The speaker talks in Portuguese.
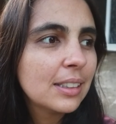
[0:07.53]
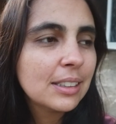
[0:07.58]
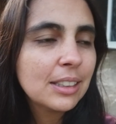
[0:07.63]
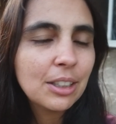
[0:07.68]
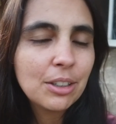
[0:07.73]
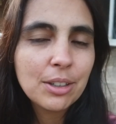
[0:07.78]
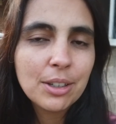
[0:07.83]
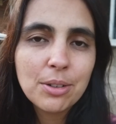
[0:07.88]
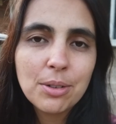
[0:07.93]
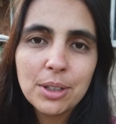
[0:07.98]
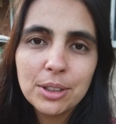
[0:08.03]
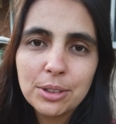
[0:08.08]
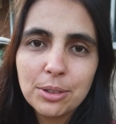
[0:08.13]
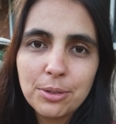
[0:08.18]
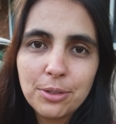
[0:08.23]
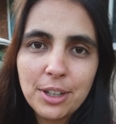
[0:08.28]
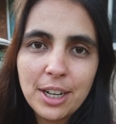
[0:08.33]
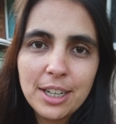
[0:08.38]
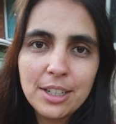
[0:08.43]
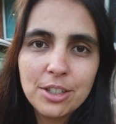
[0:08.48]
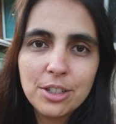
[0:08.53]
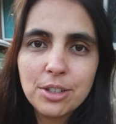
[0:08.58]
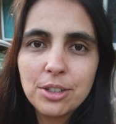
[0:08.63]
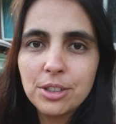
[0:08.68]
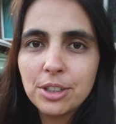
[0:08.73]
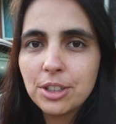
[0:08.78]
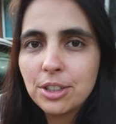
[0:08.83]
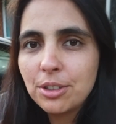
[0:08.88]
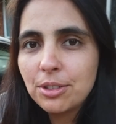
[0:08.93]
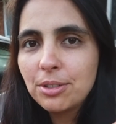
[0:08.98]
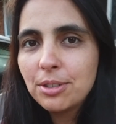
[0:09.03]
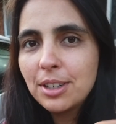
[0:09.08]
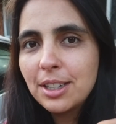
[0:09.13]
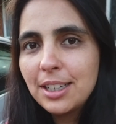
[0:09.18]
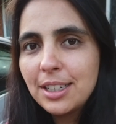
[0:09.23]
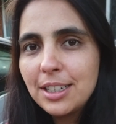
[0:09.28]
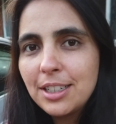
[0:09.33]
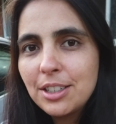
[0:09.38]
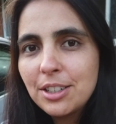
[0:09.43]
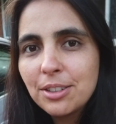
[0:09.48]
Então, enquanto o Fred continua
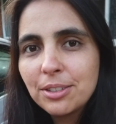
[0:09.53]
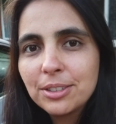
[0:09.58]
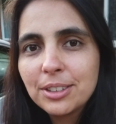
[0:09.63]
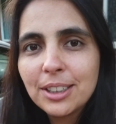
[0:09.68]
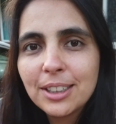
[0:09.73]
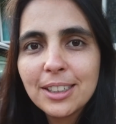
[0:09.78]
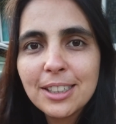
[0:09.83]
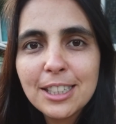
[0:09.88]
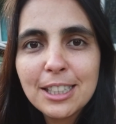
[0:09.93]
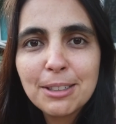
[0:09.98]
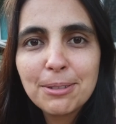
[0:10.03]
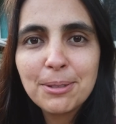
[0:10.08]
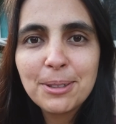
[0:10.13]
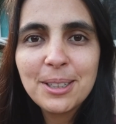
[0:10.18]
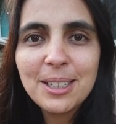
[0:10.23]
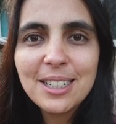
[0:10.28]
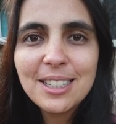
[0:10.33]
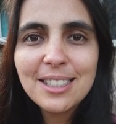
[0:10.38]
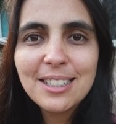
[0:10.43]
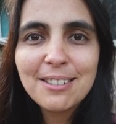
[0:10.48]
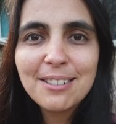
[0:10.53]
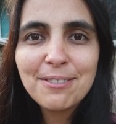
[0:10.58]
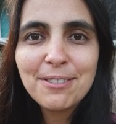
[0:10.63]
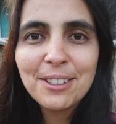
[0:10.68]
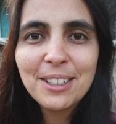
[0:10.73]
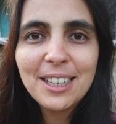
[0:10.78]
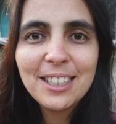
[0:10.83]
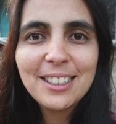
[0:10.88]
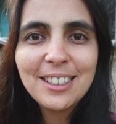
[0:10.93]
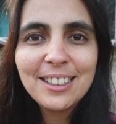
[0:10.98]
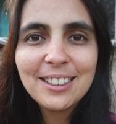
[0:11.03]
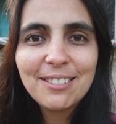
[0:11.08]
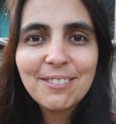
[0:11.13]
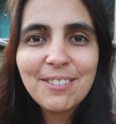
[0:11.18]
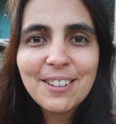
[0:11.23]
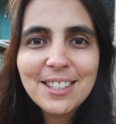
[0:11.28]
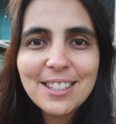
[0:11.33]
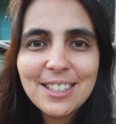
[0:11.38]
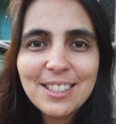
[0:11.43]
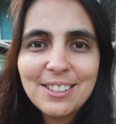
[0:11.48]
ali juntando as folhas, eu vou lá dentro
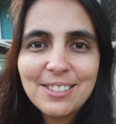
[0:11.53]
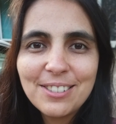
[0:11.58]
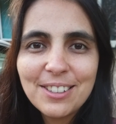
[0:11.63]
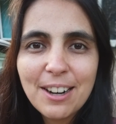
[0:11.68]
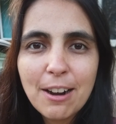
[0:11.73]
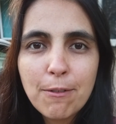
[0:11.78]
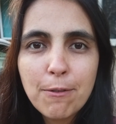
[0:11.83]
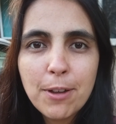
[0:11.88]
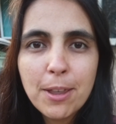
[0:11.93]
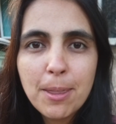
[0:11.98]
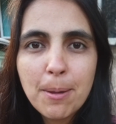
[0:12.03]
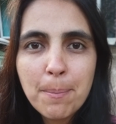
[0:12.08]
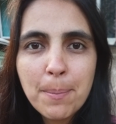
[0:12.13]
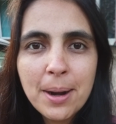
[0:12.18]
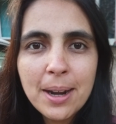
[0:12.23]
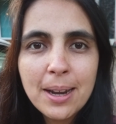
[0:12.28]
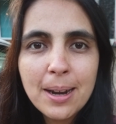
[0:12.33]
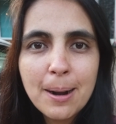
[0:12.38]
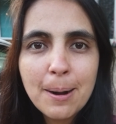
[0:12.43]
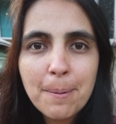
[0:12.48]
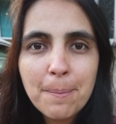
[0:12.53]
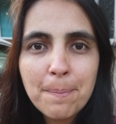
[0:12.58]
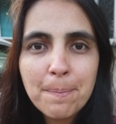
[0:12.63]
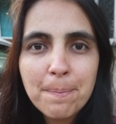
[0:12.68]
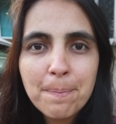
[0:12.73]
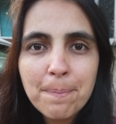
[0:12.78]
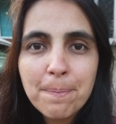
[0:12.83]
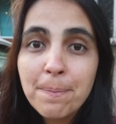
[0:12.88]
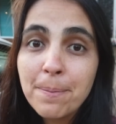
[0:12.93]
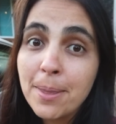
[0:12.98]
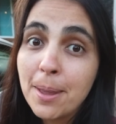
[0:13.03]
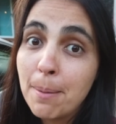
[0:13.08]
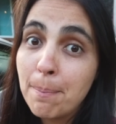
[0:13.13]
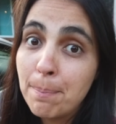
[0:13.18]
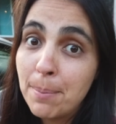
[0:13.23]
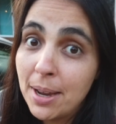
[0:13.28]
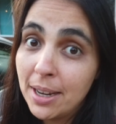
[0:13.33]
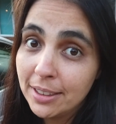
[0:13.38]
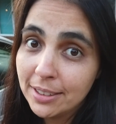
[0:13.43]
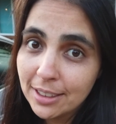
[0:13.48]
fazer um café da manhã
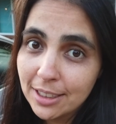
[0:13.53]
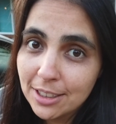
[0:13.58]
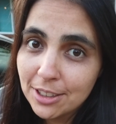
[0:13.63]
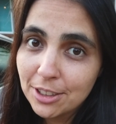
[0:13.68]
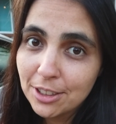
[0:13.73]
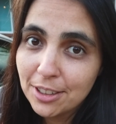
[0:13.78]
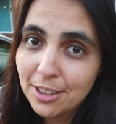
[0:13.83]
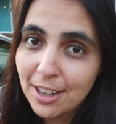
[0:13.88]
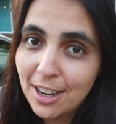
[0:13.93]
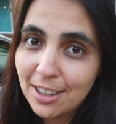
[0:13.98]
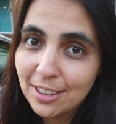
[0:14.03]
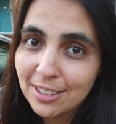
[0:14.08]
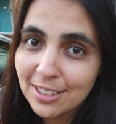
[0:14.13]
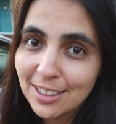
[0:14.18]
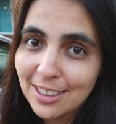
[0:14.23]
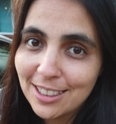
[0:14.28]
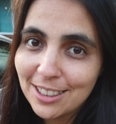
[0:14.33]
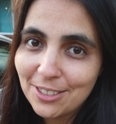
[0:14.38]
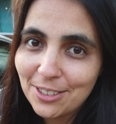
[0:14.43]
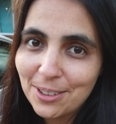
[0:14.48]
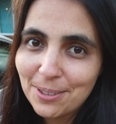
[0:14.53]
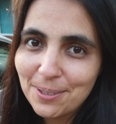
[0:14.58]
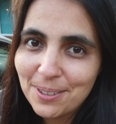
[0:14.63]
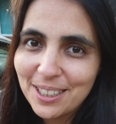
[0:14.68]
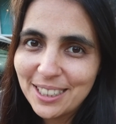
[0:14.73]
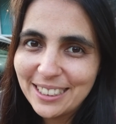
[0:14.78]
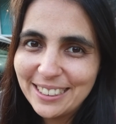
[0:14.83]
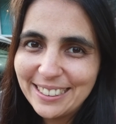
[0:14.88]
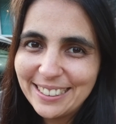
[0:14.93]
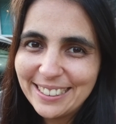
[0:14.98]
bem tradicional, vocês vão ver.